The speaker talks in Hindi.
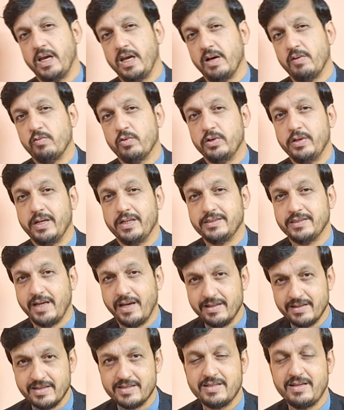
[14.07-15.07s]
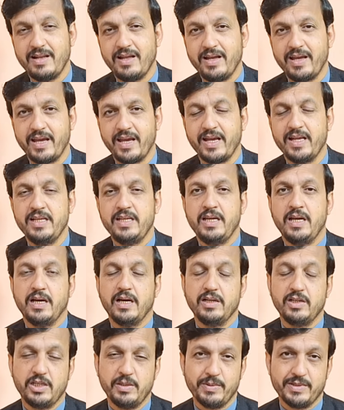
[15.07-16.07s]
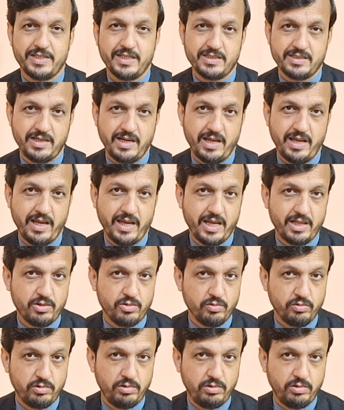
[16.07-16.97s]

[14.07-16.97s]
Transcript: आया वो नाजायज़ असला है उनके पास असला है तो